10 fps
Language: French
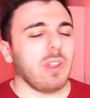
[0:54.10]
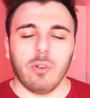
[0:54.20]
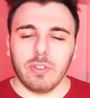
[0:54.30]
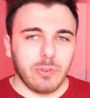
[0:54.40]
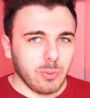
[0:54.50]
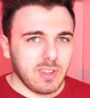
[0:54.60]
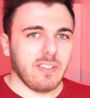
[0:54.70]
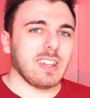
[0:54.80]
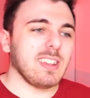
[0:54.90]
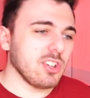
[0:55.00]
pour en avoir discuté
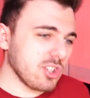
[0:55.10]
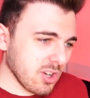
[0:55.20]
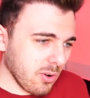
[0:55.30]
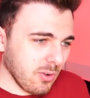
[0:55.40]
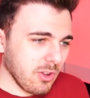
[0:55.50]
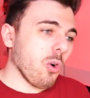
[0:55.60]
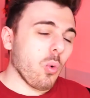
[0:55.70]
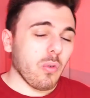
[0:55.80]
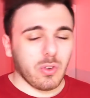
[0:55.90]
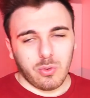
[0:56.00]
avec des gens en
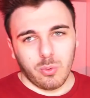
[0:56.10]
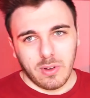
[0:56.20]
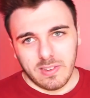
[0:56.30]
convention